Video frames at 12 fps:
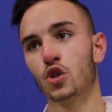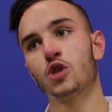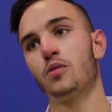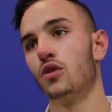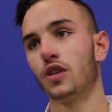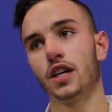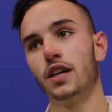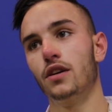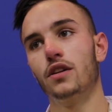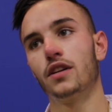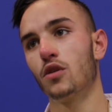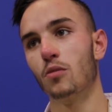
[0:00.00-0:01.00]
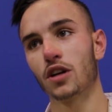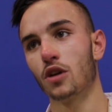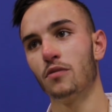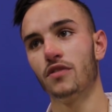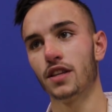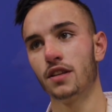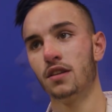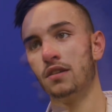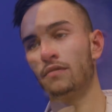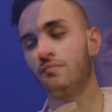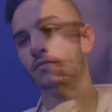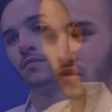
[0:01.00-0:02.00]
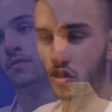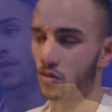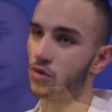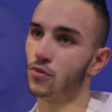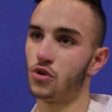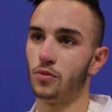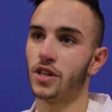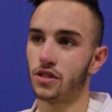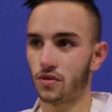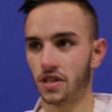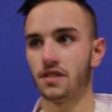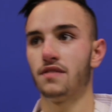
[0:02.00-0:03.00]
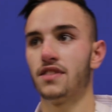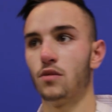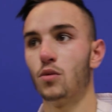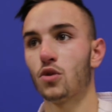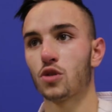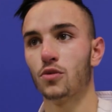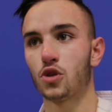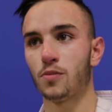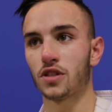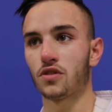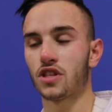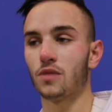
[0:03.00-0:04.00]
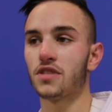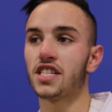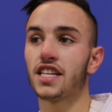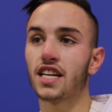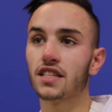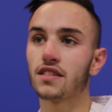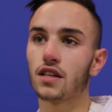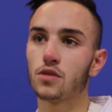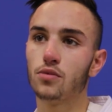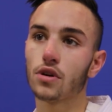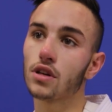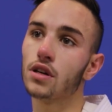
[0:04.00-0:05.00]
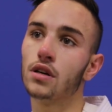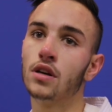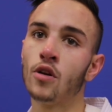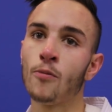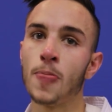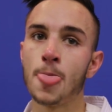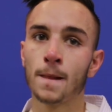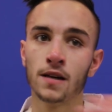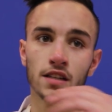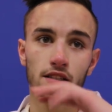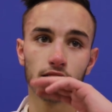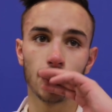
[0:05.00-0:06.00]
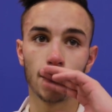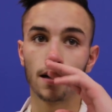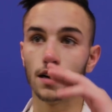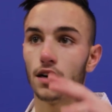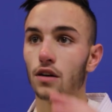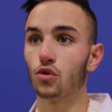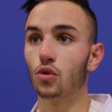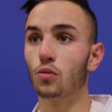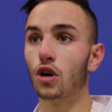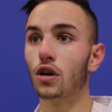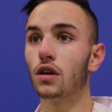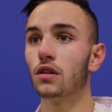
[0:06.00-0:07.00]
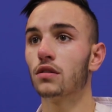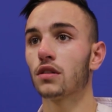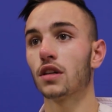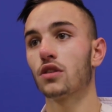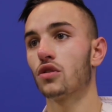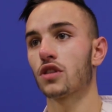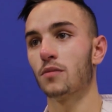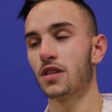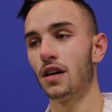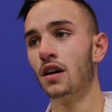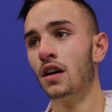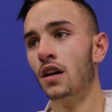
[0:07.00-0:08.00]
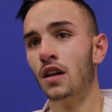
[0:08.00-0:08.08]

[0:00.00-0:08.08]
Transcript: je prendrai les combats comme ils viennent. Franchement, je me suis bien senti, ça faisait un moment que je ne me suis pas senti comme ça. J'ai gagné Salzbourg il y a deux mois, quelque chose comme ça,